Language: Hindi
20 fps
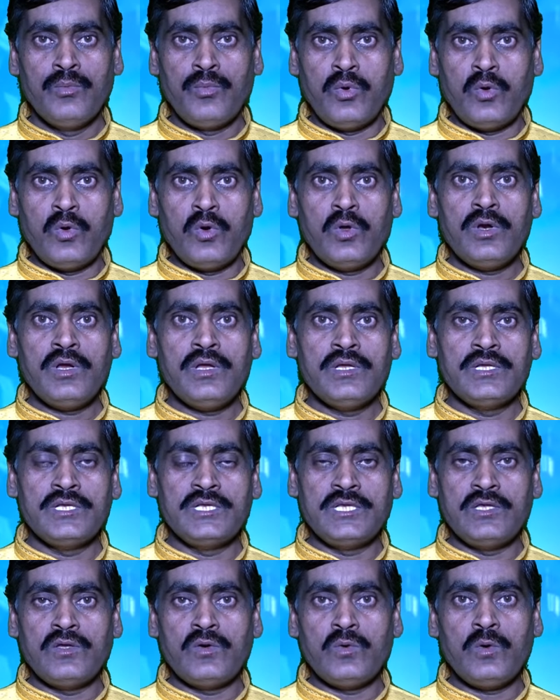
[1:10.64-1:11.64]
फोर
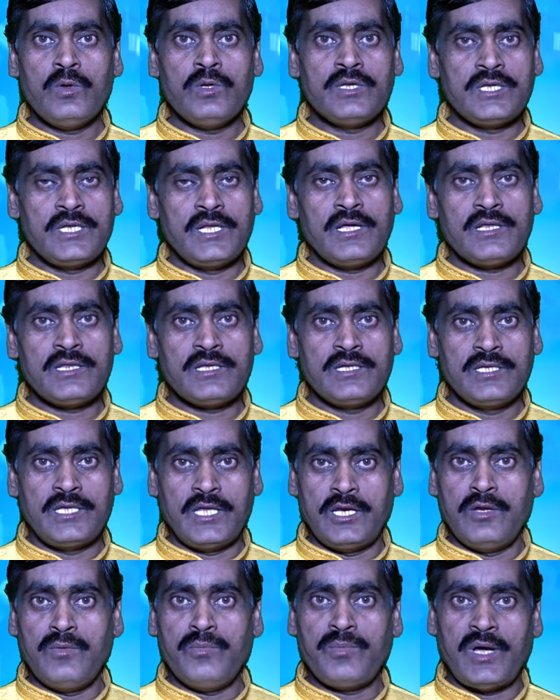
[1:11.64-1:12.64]
जीरो सिक्स
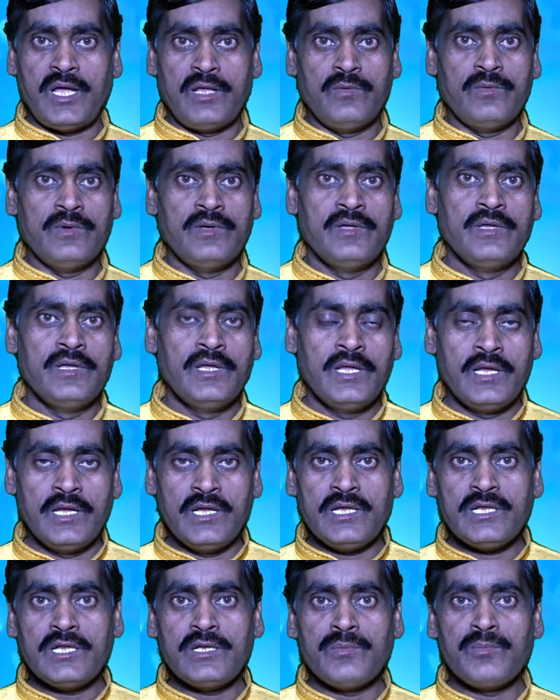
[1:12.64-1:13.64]
थ्री फाइव
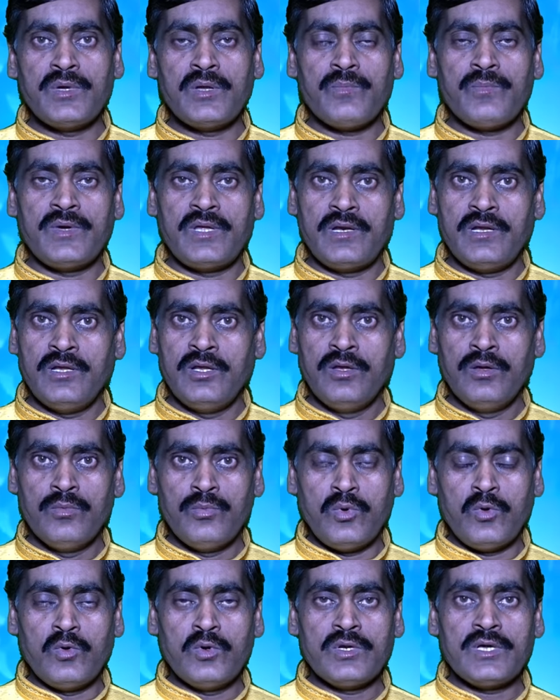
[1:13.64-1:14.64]
इस नंबर पर
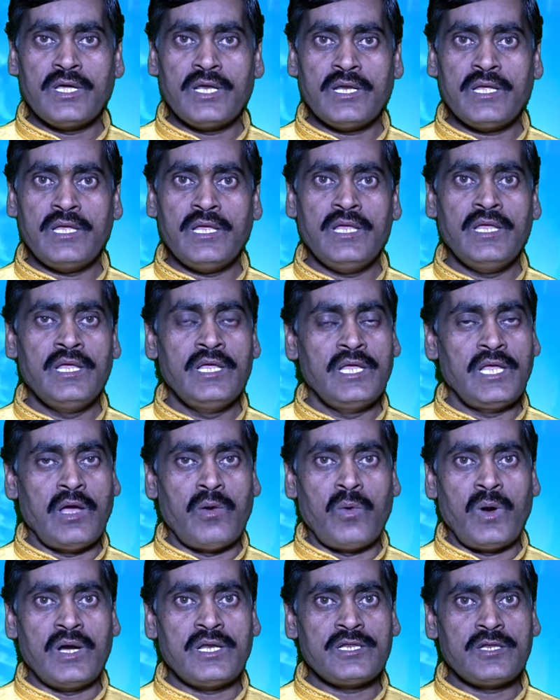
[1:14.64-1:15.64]
फ़ोन करके या
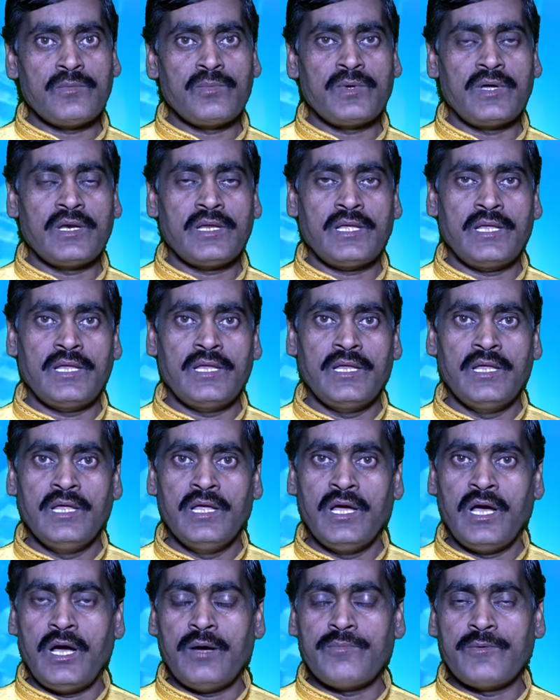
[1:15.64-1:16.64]
व्हाट्सअप करके
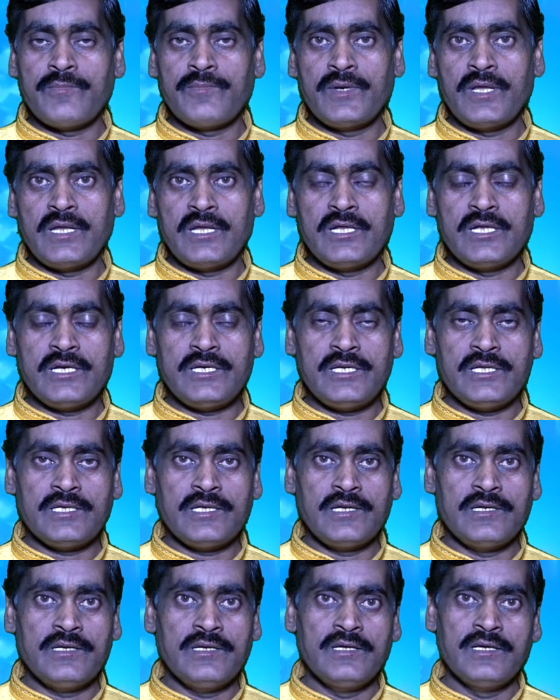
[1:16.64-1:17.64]
आप अपना
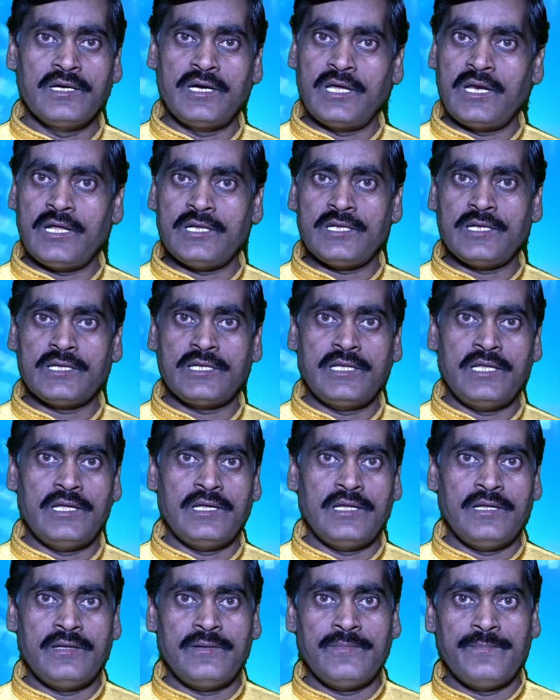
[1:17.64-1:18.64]
रजिस्ट्रेशन करा सकते हैं